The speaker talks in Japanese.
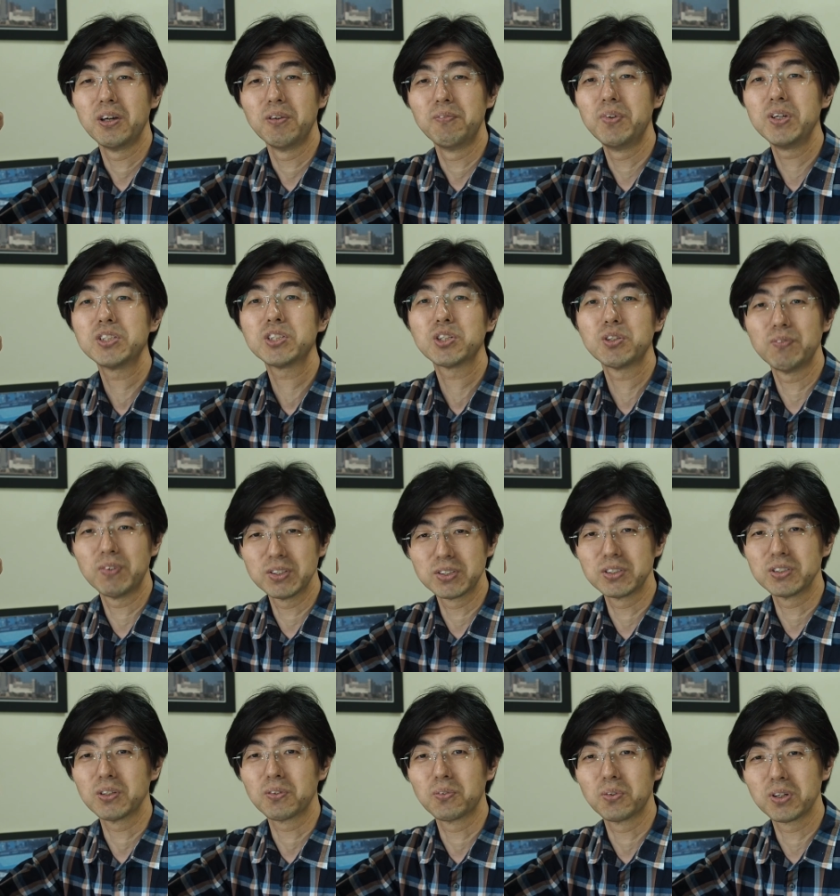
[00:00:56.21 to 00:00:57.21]

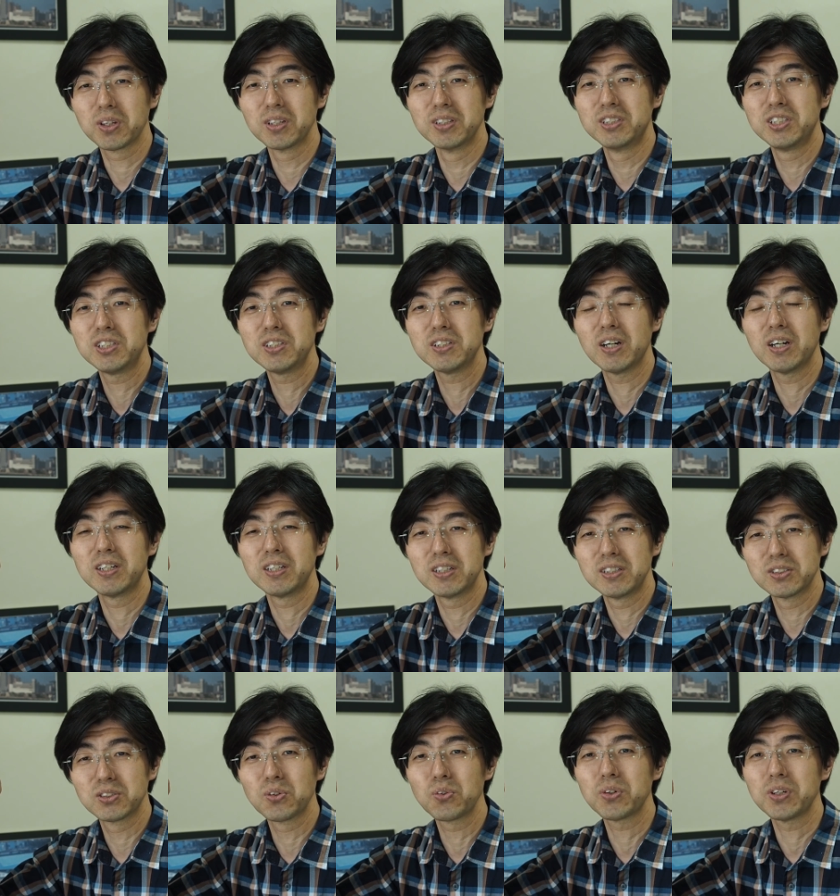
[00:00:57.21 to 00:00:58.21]
ベーシックマウスってこれ実は
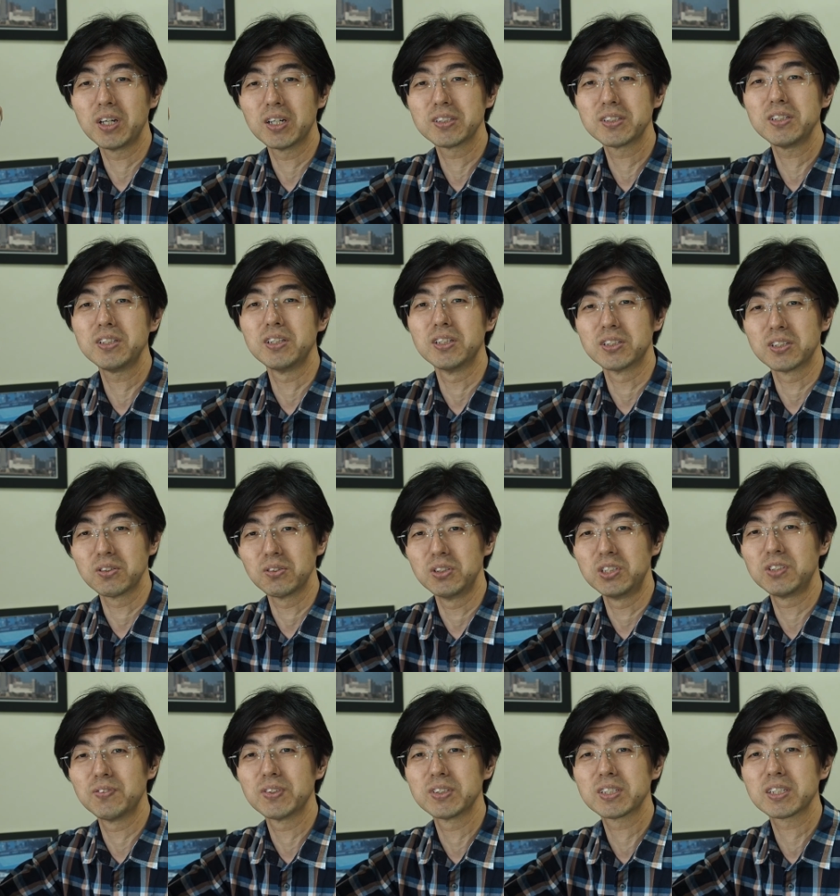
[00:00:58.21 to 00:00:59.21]
すごく安いんですけど
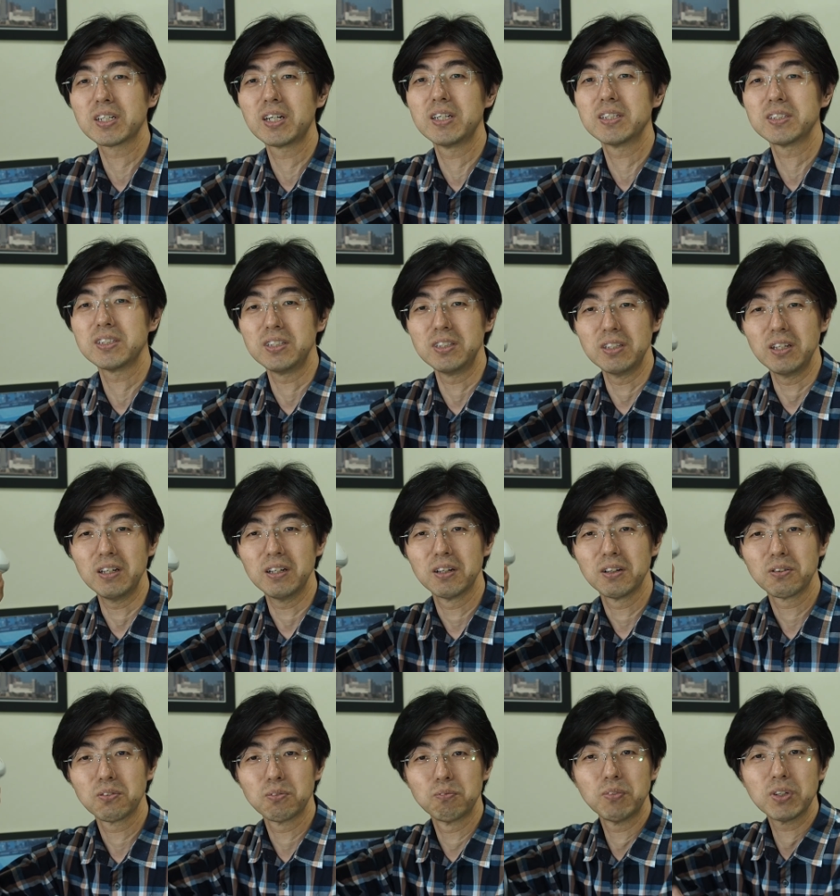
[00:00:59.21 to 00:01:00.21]
一番使いやすいんで
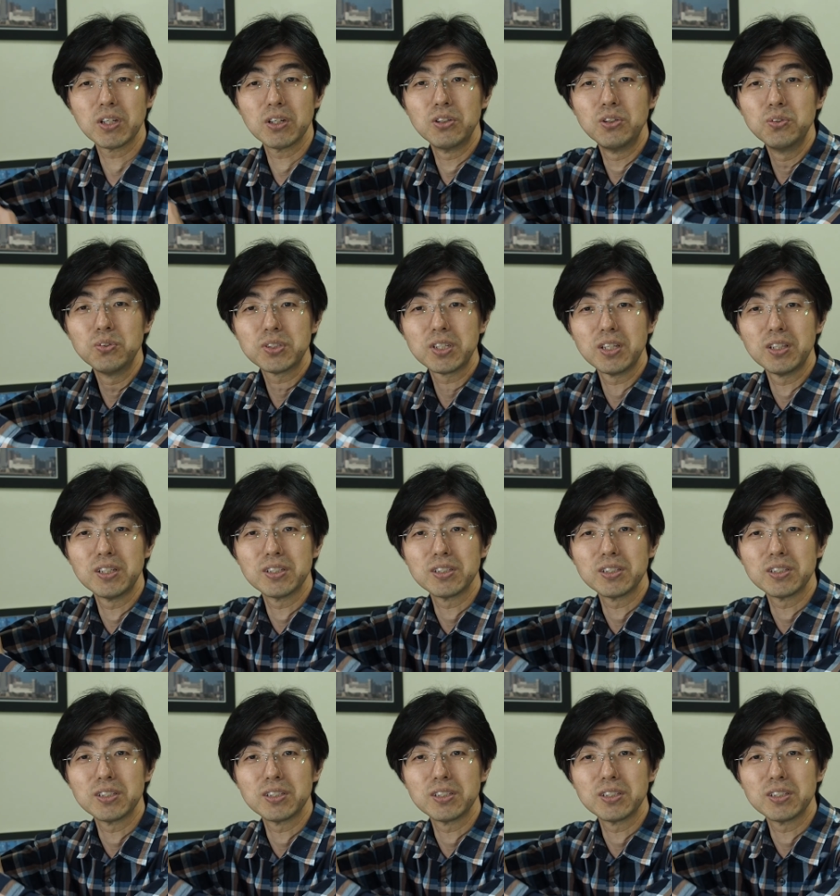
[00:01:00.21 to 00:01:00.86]
まだ優先で